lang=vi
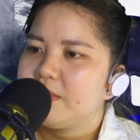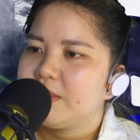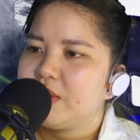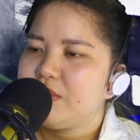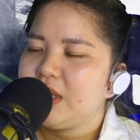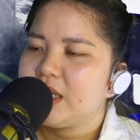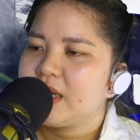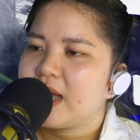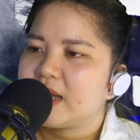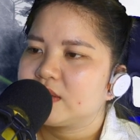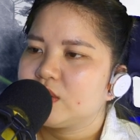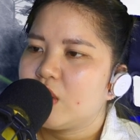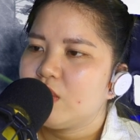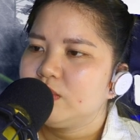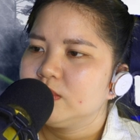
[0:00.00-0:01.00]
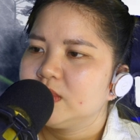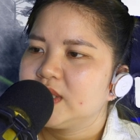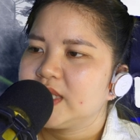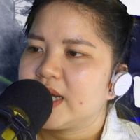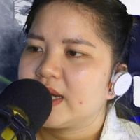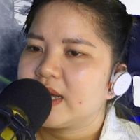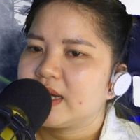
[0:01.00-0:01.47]
biểu diễn càng tốt
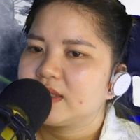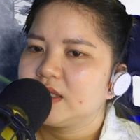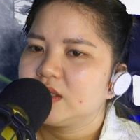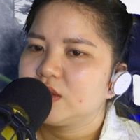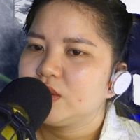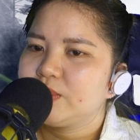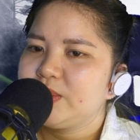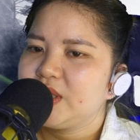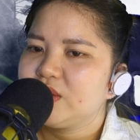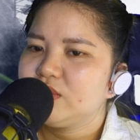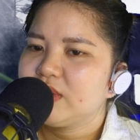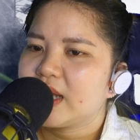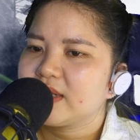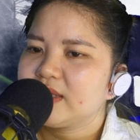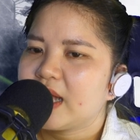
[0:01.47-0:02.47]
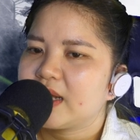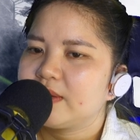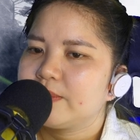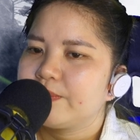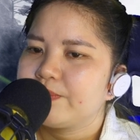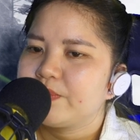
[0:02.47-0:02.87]
sẽ càng được Trúc Chiếu tán thành.